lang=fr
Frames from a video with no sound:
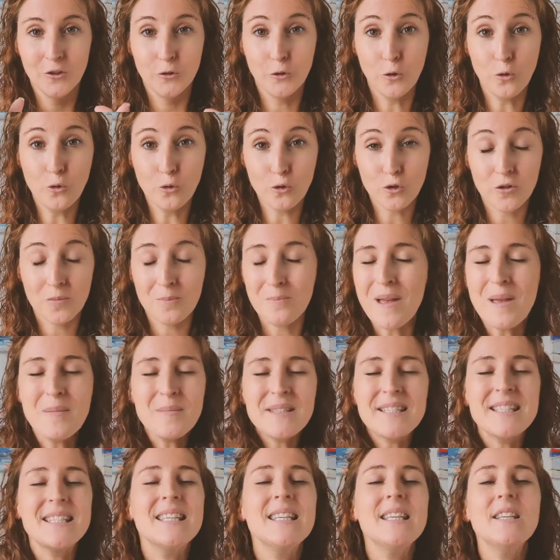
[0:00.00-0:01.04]
Donc,
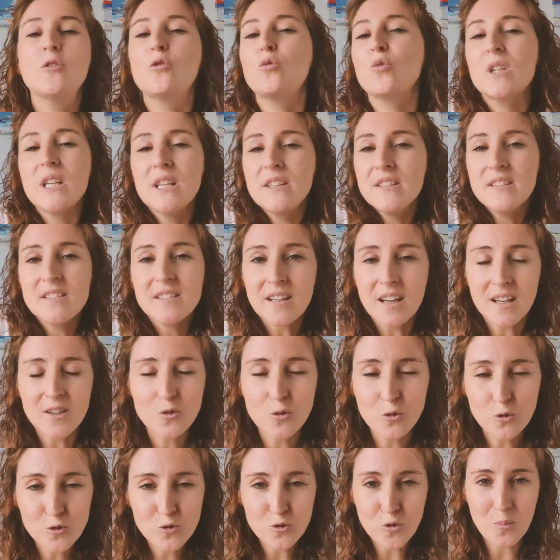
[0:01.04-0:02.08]
même si toutes les
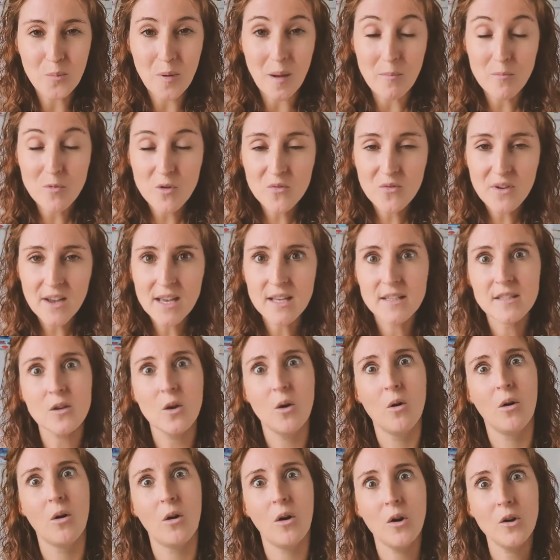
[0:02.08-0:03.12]
distractions ne sont pas mauvaises,
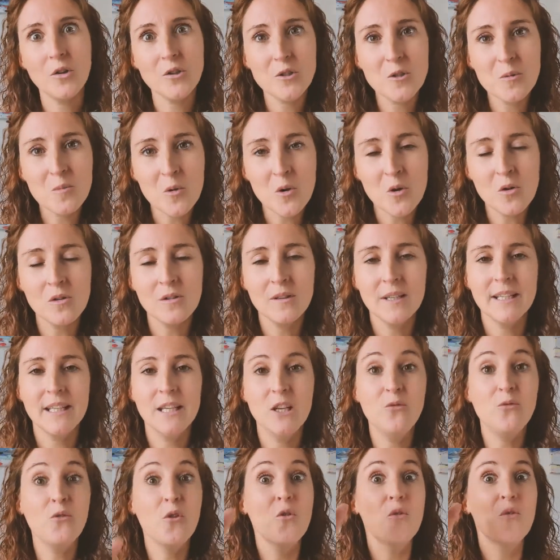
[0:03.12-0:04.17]
heureusement,
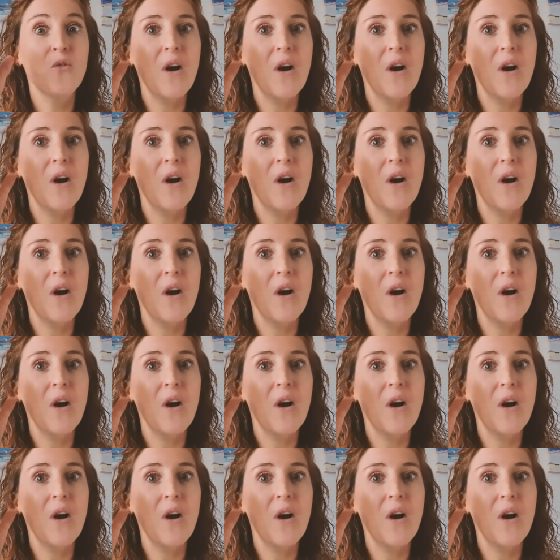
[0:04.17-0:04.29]
il faut